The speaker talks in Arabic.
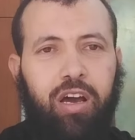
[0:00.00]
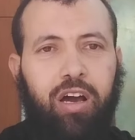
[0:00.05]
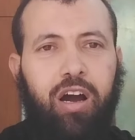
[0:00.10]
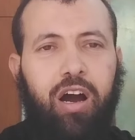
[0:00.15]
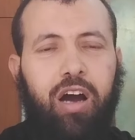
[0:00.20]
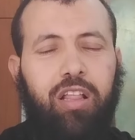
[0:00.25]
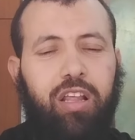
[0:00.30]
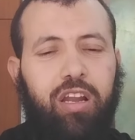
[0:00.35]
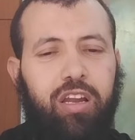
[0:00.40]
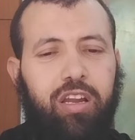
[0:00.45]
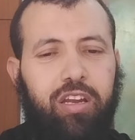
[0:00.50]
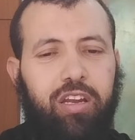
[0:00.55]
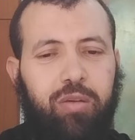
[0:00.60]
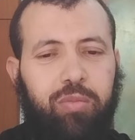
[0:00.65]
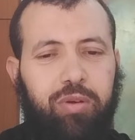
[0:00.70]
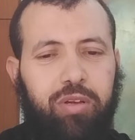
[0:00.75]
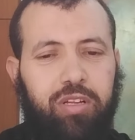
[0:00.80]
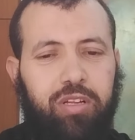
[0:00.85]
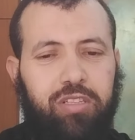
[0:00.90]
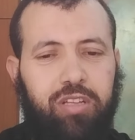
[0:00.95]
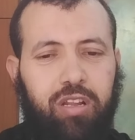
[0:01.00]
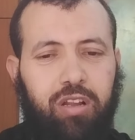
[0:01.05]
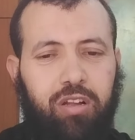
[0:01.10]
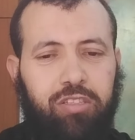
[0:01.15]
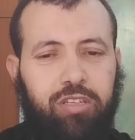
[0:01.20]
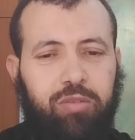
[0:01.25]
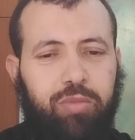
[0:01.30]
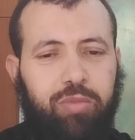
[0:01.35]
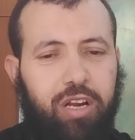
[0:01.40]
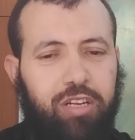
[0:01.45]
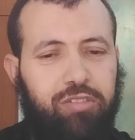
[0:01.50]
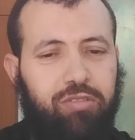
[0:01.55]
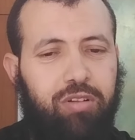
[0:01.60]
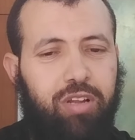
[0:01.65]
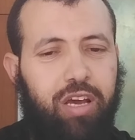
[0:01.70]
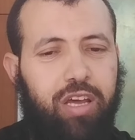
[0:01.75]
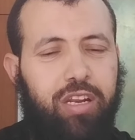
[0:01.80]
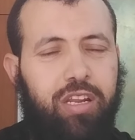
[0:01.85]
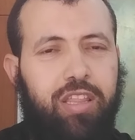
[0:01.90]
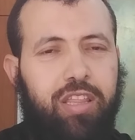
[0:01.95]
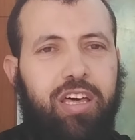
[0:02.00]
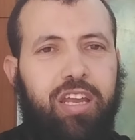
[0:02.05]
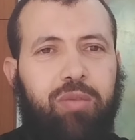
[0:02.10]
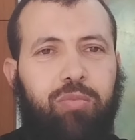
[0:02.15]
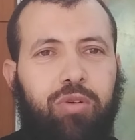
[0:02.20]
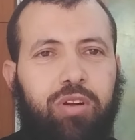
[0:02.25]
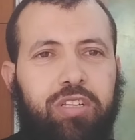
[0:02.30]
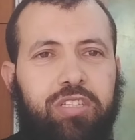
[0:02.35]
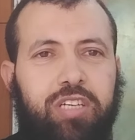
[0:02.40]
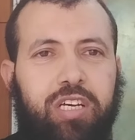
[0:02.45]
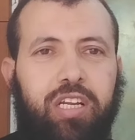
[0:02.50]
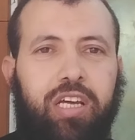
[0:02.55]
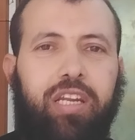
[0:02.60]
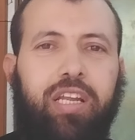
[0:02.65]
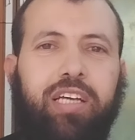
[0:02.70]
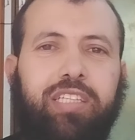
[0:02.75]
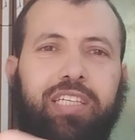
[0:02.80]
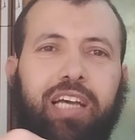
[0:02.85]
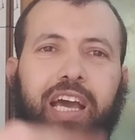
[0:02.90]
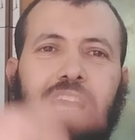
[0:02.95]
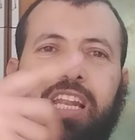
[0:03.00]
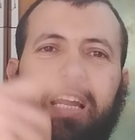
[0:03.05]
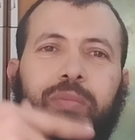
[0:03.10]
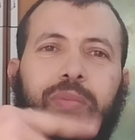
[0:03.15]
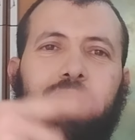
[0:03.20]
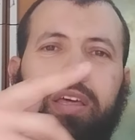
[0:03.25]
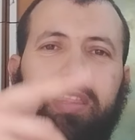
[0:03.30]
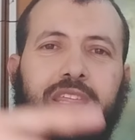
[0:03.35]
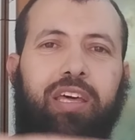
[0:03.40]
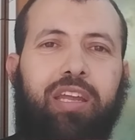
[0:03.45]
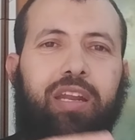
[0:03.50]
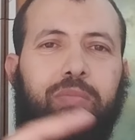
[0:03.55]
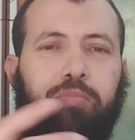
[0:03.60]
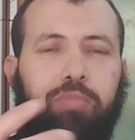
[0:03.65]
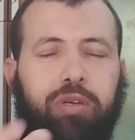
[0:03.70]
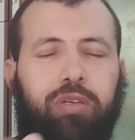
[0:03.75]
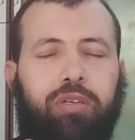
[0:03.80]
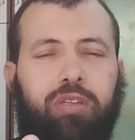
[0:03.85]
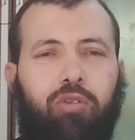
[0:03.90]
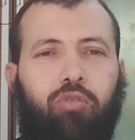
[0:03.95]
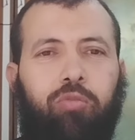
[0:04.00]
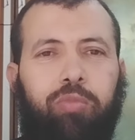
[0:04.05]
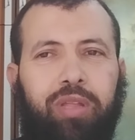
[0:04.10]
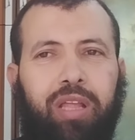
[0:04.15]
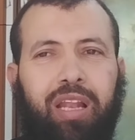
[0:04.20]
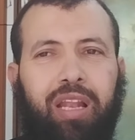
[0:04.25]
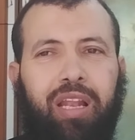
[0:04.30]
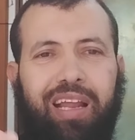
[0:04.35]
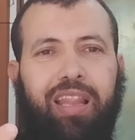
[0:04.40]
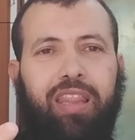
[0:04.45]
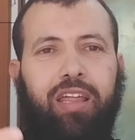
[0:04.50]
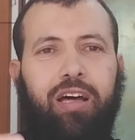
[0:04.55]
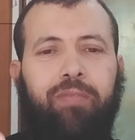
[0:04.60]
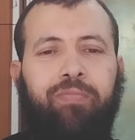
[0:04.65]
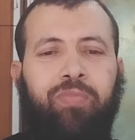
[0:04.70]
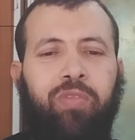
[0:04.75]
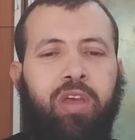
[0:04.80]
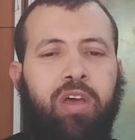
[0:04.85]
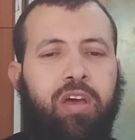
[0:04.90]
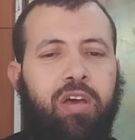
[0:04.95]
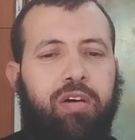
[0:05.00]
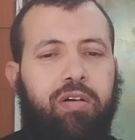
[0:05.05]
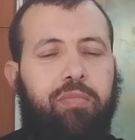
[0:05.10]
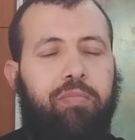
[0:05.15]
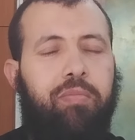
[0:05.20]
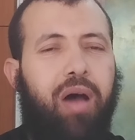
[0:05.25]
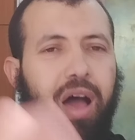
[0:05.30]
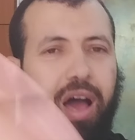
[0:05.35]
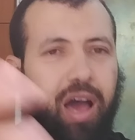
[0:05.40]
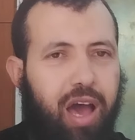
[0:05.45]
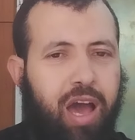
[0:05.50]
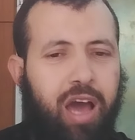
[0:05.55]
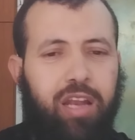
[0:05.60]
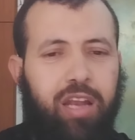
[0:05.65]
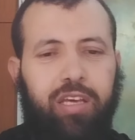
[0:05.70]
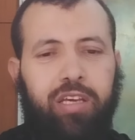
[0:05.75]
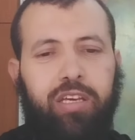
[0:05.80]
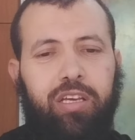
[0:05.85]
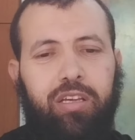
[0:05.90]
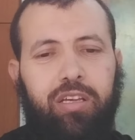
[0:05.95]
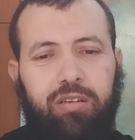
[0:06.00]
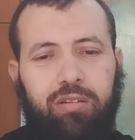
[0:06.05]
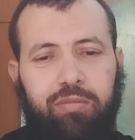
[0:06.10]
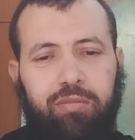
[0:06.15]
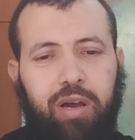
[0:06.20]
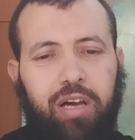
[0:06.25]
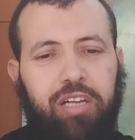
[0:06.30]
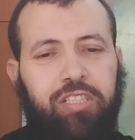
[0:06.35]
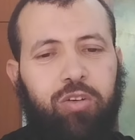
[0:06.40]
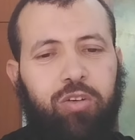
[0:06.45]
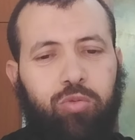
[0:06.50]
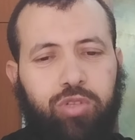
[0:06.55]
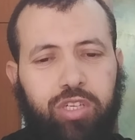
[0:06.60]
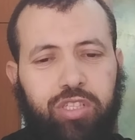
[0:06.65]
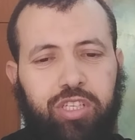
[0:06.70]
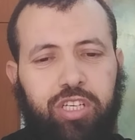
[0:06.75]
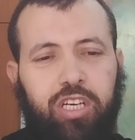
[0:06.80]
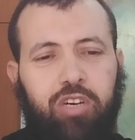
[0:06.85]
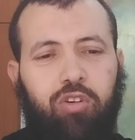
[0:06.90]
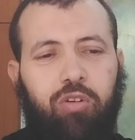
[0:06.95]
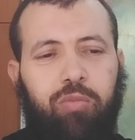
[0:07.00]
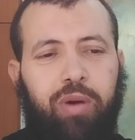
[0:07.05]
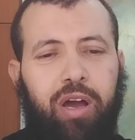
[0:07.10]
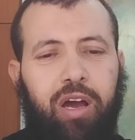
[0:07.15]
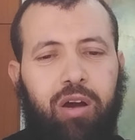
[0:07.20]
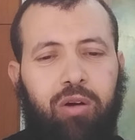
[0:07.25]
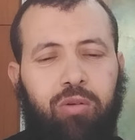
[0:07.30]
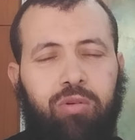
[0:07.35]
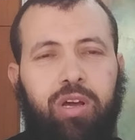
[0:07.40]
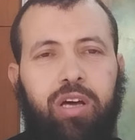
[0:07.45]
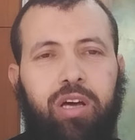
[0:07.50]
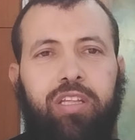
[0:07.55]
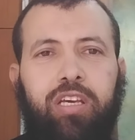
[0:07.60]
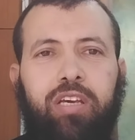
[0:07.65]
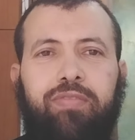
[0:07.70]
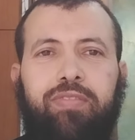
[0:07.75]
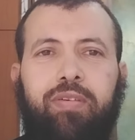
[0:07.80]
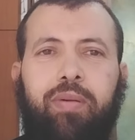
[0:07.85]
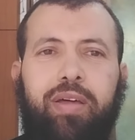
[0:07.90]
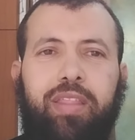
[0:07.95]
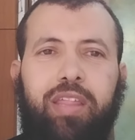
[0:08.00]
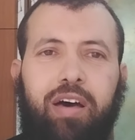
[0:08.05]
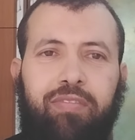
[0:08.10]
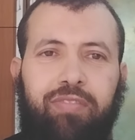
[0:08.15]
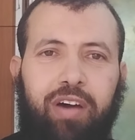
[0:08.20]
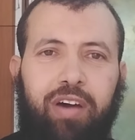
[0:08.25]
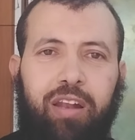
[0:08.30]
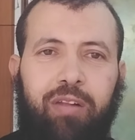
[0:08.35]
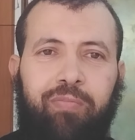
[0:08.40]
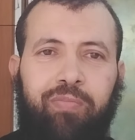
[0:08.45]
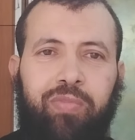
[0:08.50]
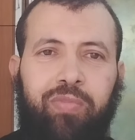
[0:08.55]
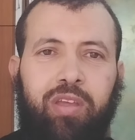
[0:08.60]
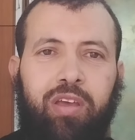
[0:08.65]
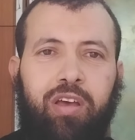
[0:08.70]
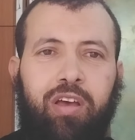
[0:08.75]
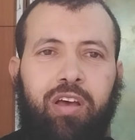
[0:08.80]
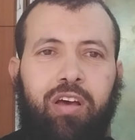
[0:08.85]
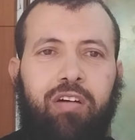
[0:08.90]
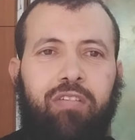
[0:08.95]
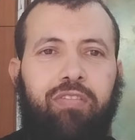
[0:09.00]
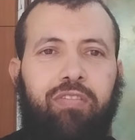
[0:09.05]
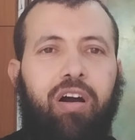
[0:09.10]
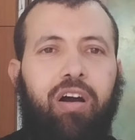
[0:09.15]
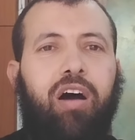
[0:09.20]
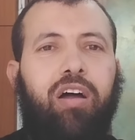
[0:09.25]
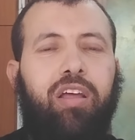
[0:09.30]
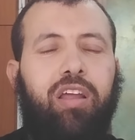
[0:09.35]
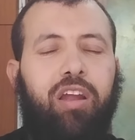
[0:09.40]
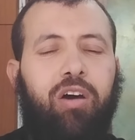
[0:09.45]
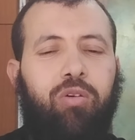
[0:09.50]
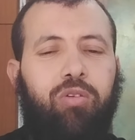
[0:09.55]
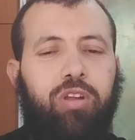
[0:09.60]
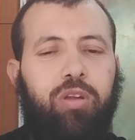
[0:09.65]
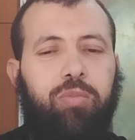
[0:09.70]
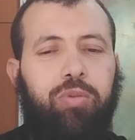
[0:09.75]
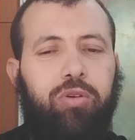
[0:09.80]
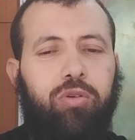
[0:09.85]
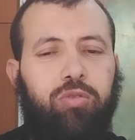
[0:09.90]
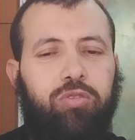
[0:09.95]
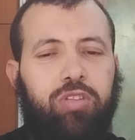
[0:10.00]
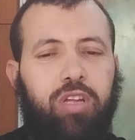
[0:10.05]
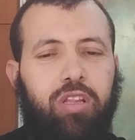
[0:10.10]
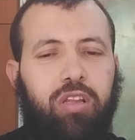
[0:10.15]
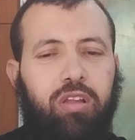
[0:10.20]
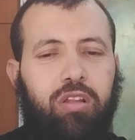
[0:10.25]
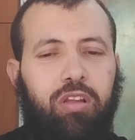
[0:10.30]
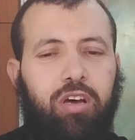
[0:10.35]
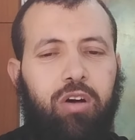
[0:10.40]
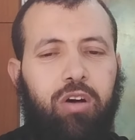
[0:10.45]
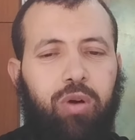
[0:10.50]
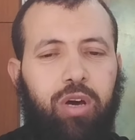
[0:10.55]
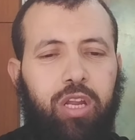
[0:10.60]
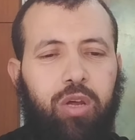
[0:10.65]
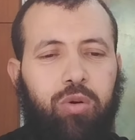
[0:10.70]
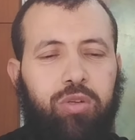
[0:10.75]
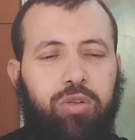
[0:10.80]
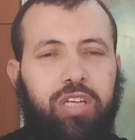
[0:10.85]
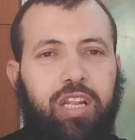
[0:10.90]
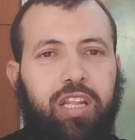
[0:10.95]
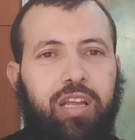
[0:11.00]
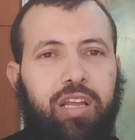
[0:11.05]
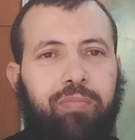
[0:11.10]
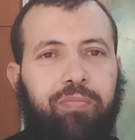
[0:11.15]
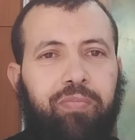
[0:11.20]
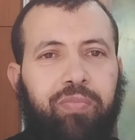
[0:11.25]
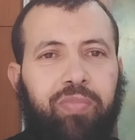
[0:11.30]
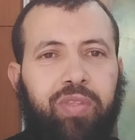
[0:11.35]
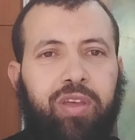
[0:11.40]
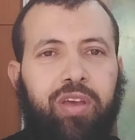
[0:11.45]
قال للنبي صلى الله عليه وسلم يا رسول الله إني ذرب لساني يعني يتكلم كثيرا بنوع من الغلظة مع أهله مع زوجته ومع أولاده فماذا أفعل؟ فقال له النبي صلى الله عليه وسلم